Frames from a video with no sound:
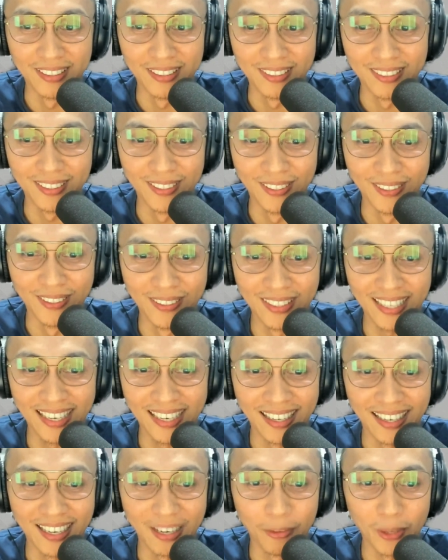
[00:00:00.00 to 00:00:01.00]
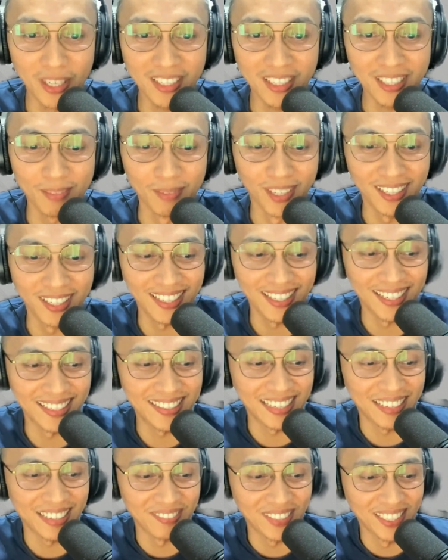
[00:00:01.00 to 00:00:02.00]
So yeah, uh, welcome uh,
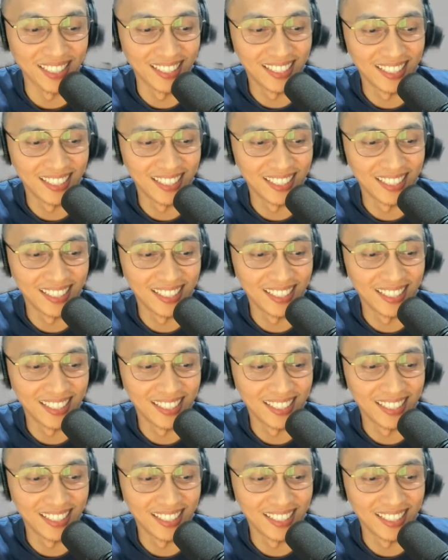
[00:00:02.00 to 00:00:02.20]
Jamie.